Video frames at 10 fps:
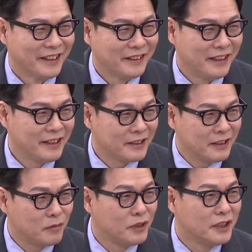내일
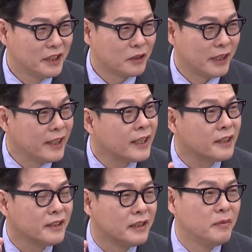하자는 분들이 있고 내일
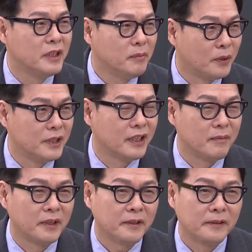하는 의미는
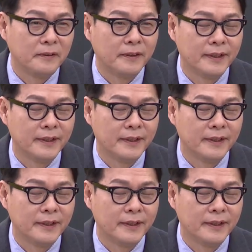뭐냐면. 네.